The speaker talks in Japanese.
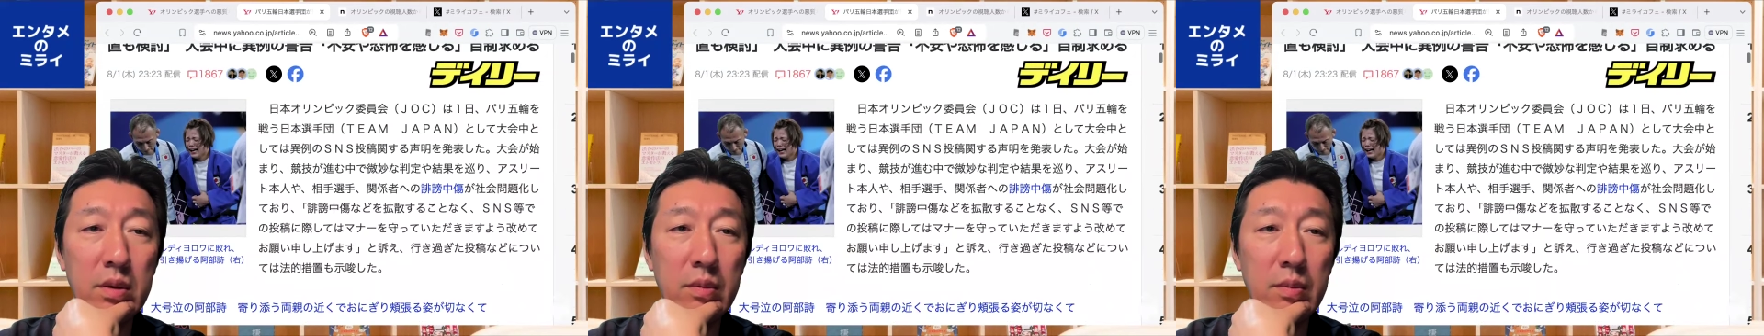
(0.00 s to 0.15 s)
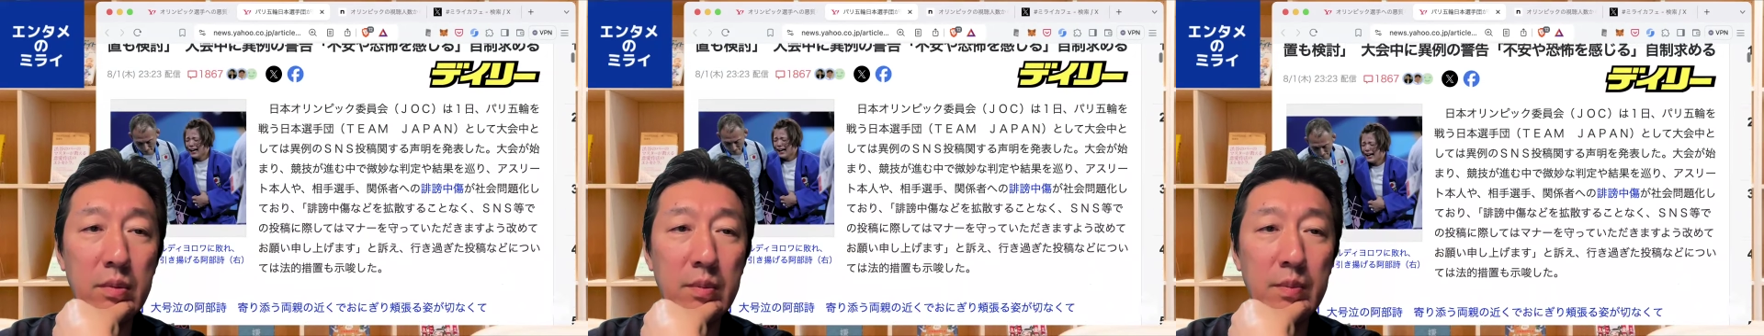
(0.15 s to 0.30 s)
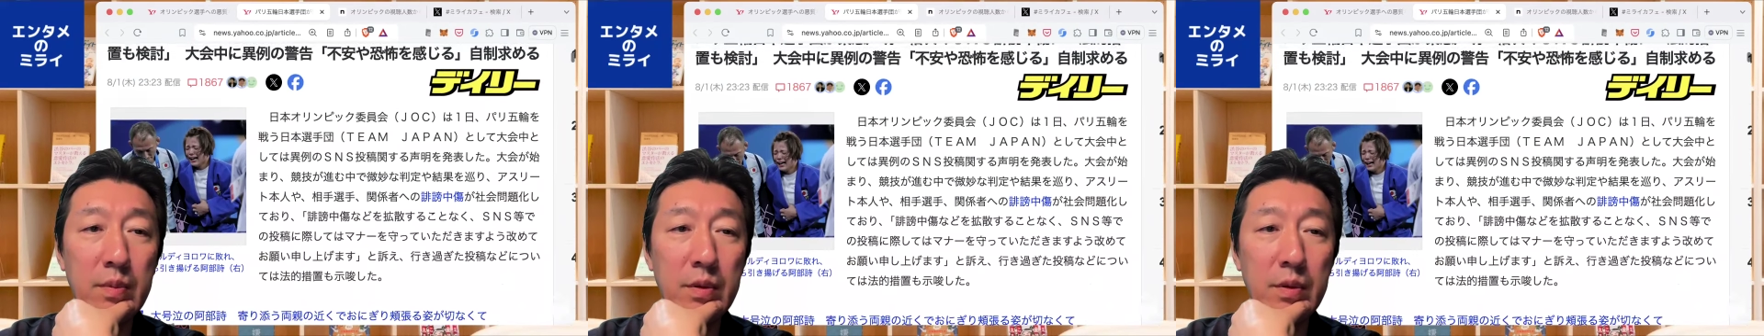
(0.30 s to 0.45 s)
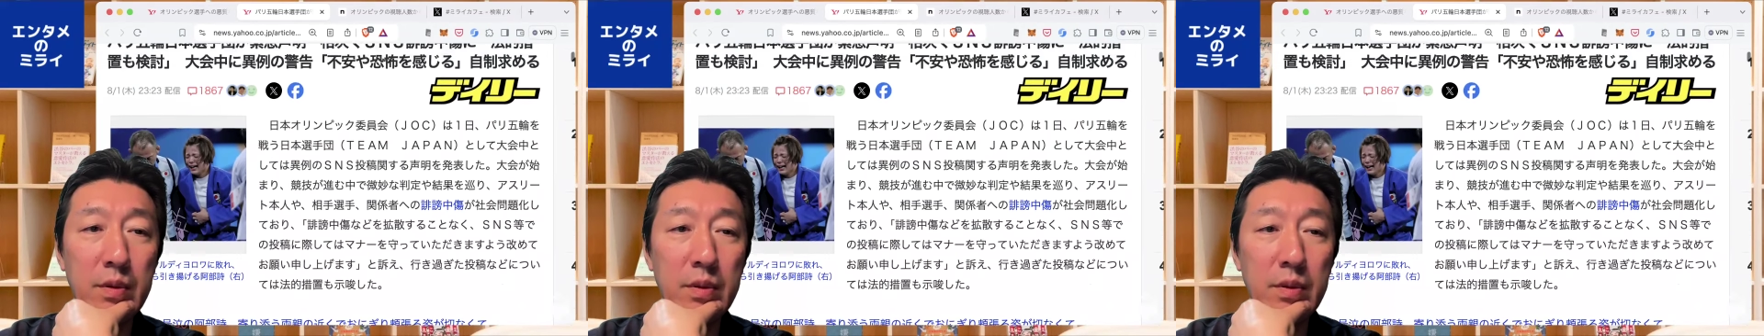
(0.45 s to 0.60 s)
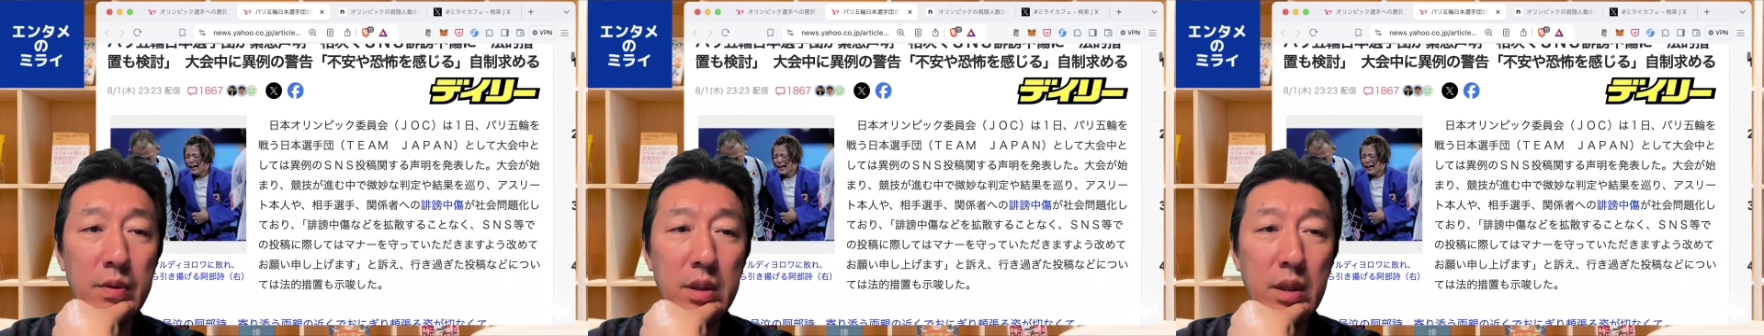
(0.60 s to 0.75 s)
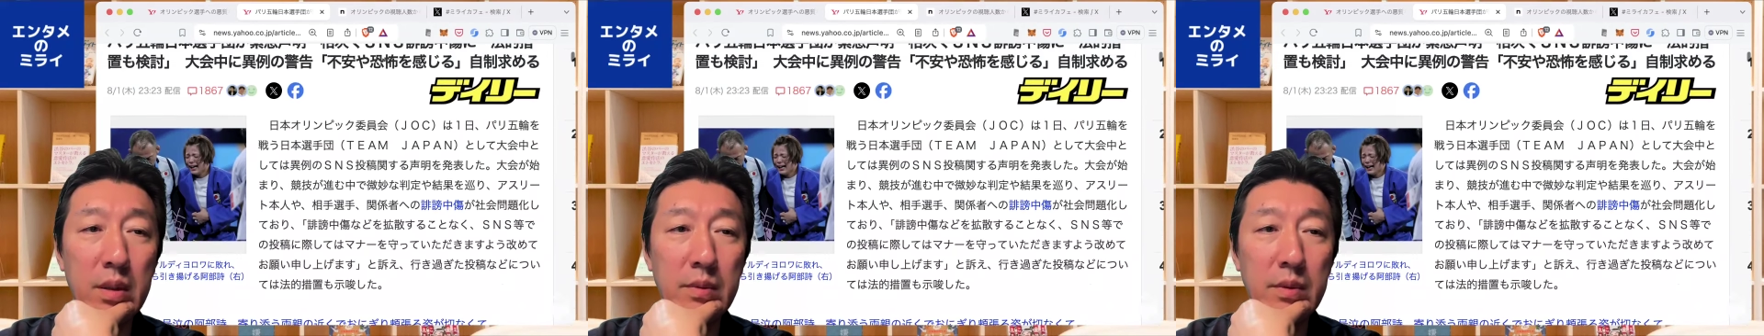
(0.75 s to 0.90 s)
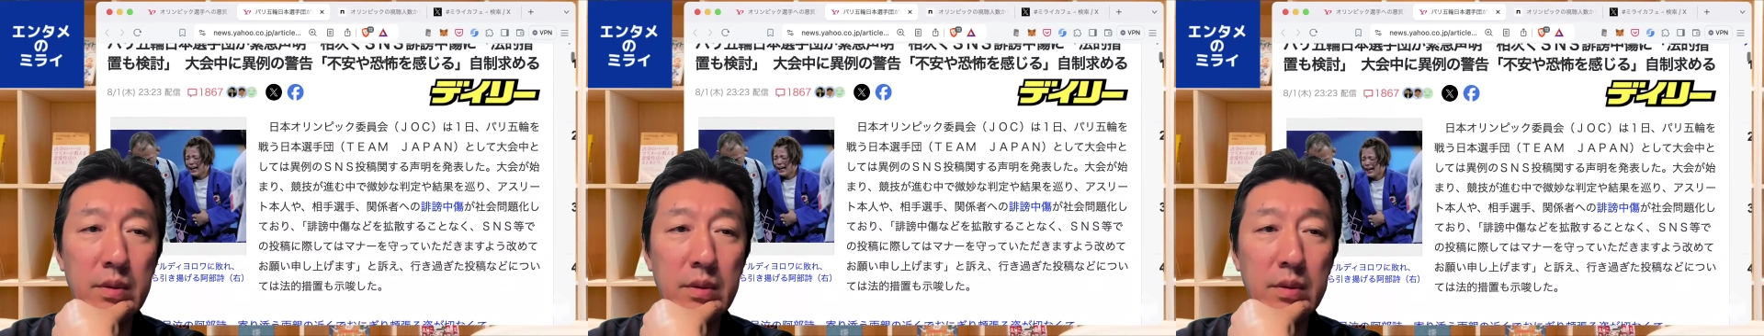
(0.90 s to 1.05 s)
よっぽど
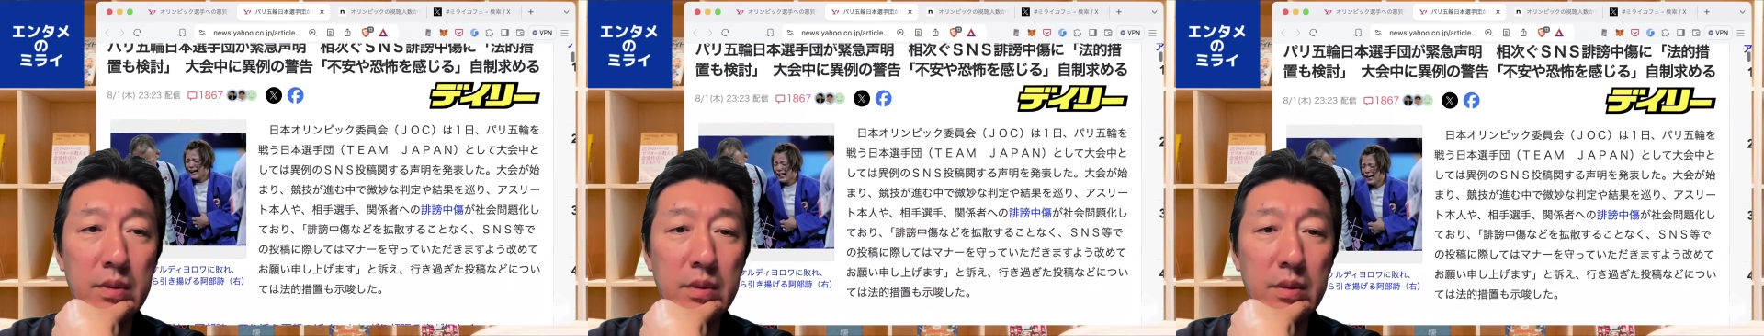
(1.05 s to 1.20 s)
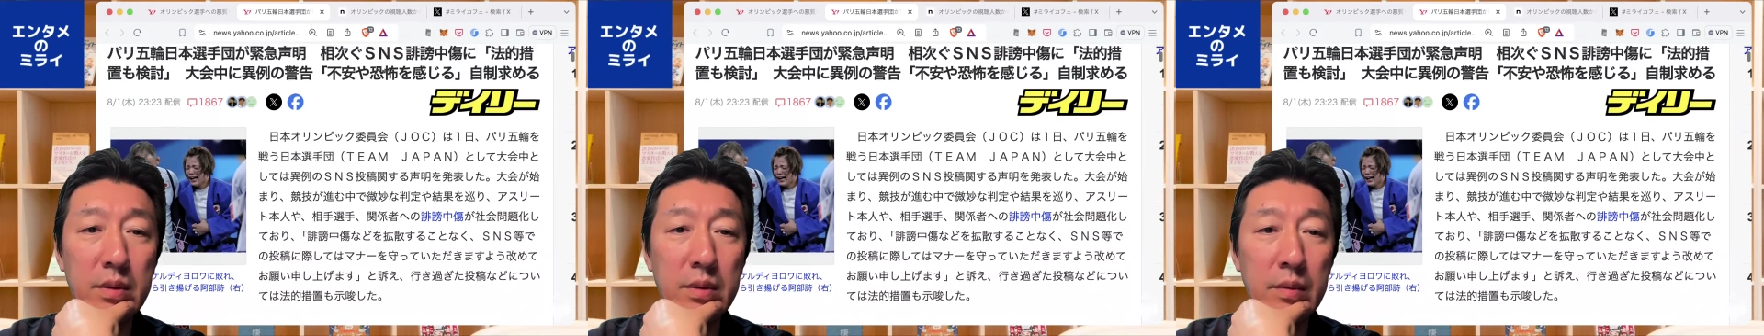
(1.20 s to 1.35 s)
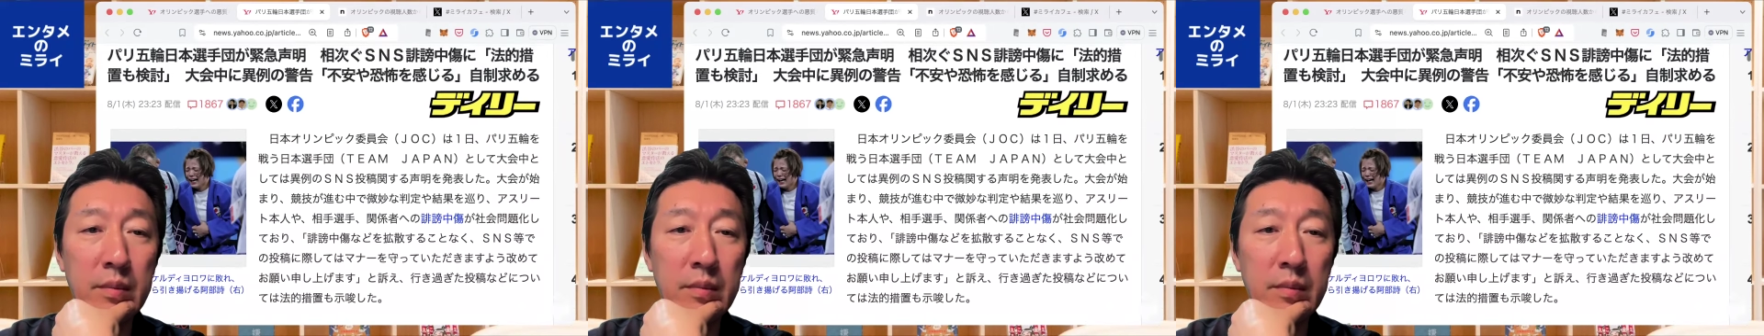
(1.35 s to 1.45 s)
多分、